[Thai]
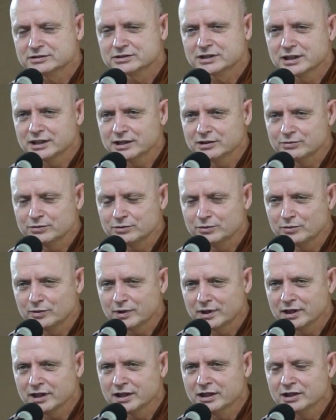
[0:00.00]
จะได้รู้
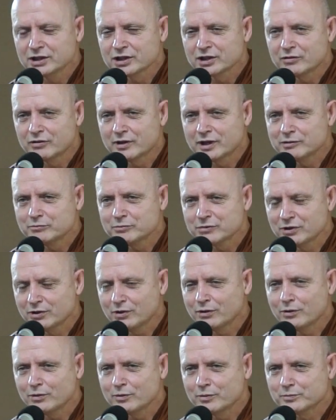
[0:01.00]
ว่าความโล
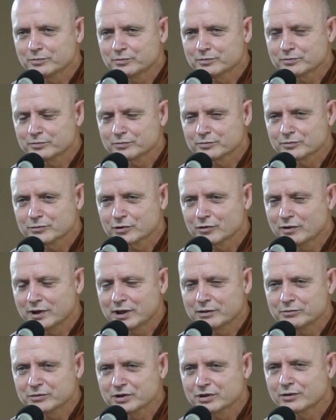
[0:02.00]
ภควา
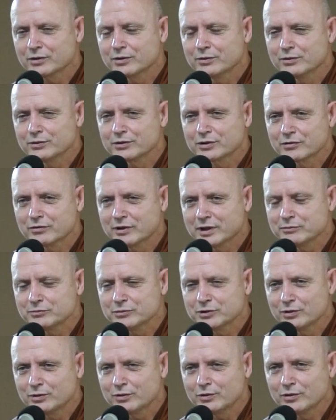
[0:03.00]
มโกรธ ความ
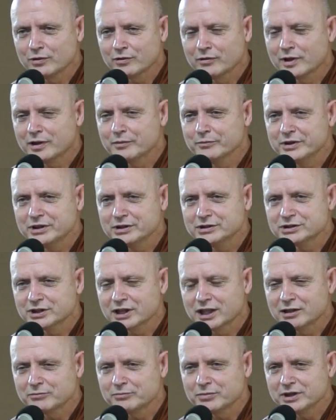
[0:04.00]
หลง ความอิจ
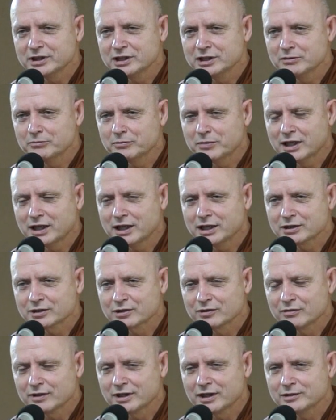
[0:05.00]
ฉา พยาบาท
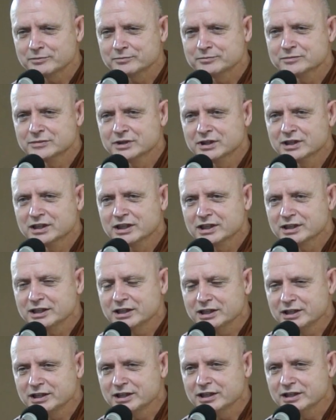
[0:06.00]
ความ
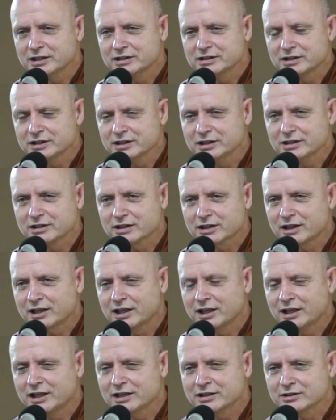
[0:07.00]
ขี้เกียจ ขี้ค
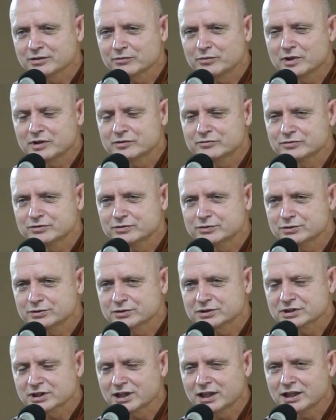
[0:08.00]
ร้าน ความฝุ่ง
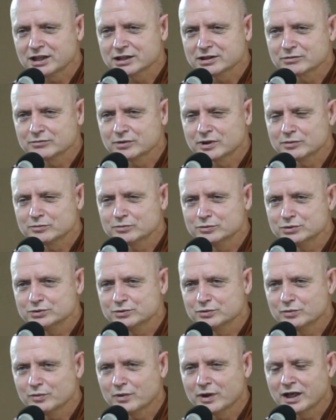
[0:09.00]
ซ่านความวุ่น
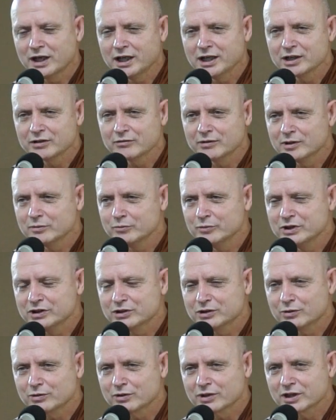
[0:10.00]
วาย ความวิ
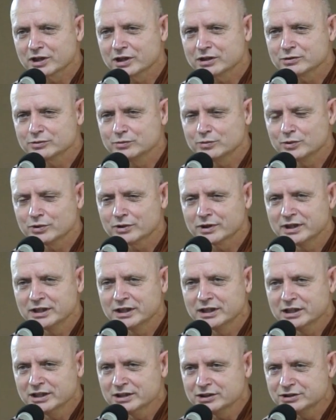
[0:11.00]
ตกกังวล
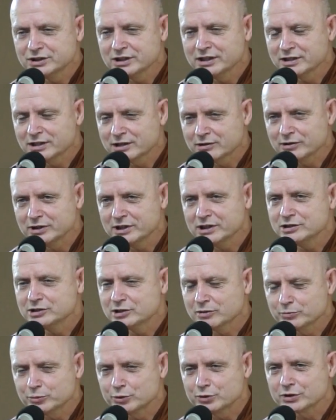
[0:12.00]
สิ่งเหล่านี้
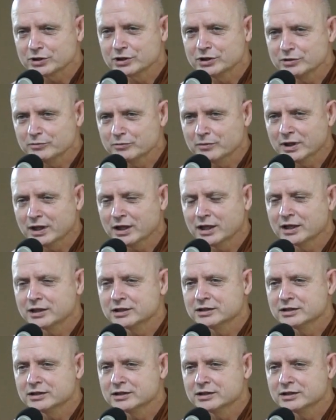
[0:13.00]
จะพุทธขึ้นมา